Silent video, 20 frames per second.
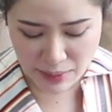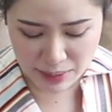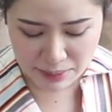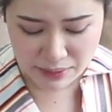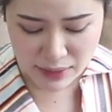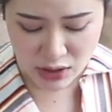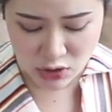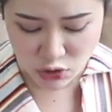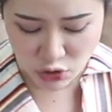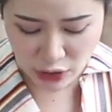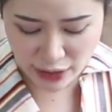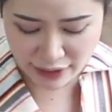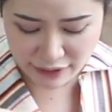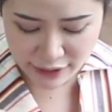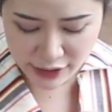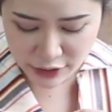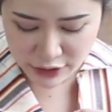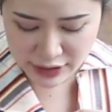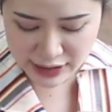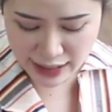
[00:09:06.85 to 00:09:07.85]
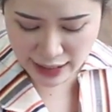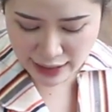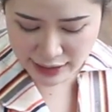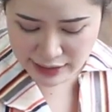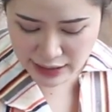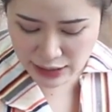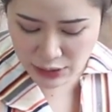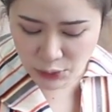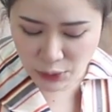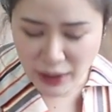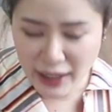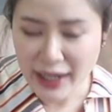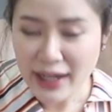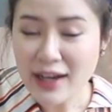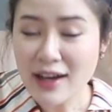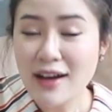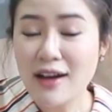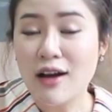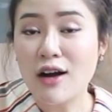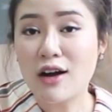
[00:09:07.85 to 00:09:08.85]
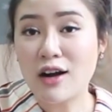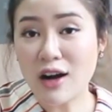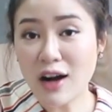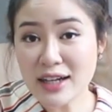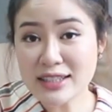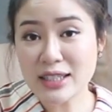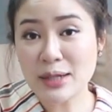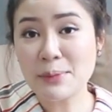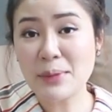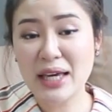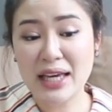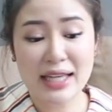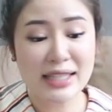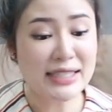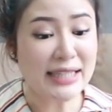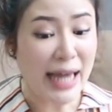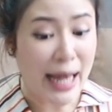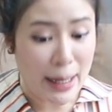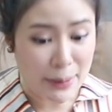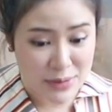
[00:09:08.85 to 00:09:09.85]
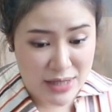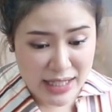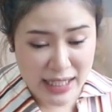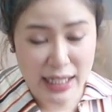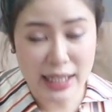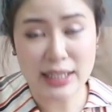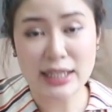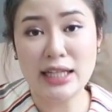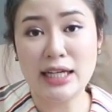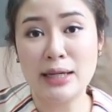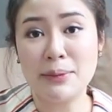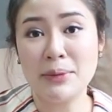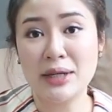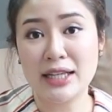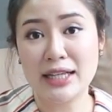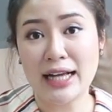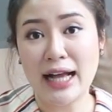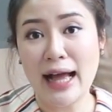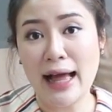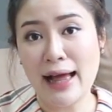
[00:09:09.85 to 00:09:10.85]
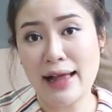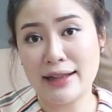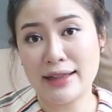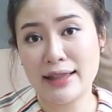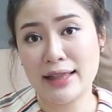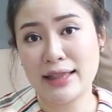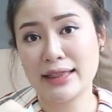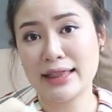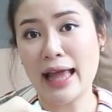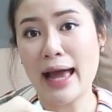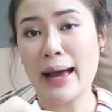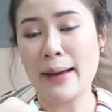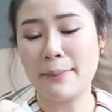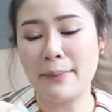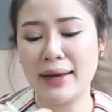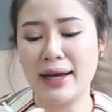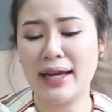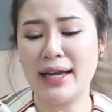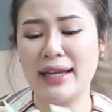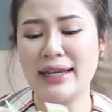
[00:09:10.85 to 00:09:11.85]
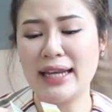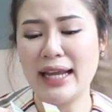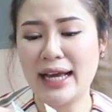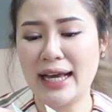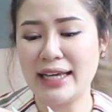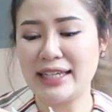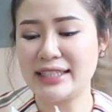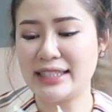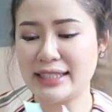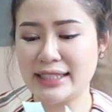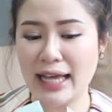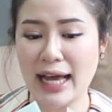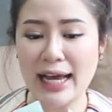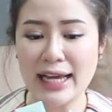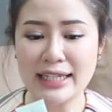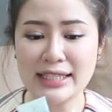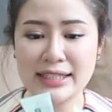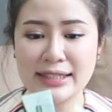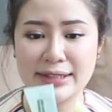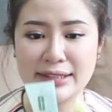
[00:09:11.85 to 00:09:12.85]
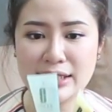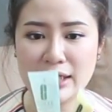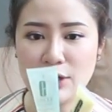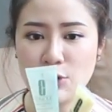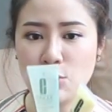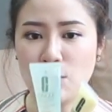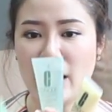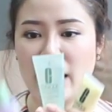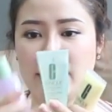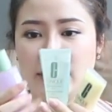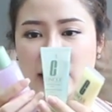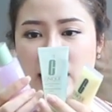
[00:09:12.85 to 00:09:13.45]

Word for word: มันมี Travel Size ได้ด้วยก็จะมี3สิ่งนี้เหมือนกันแต่มาในไซส์จิ๋วแบ